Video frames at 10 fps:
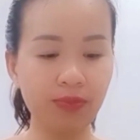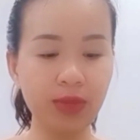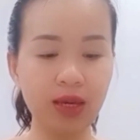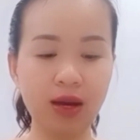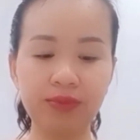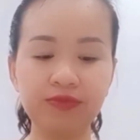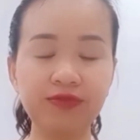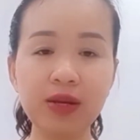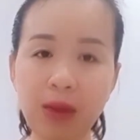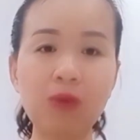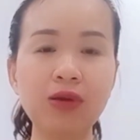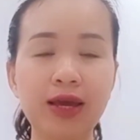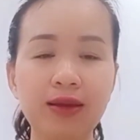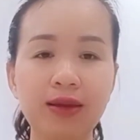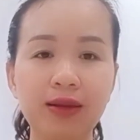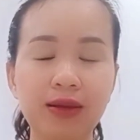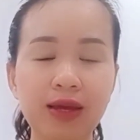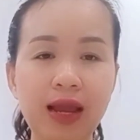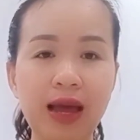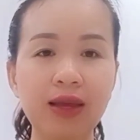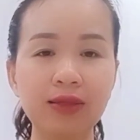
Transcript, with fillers: bị uh, vết bỏng này nghĩa là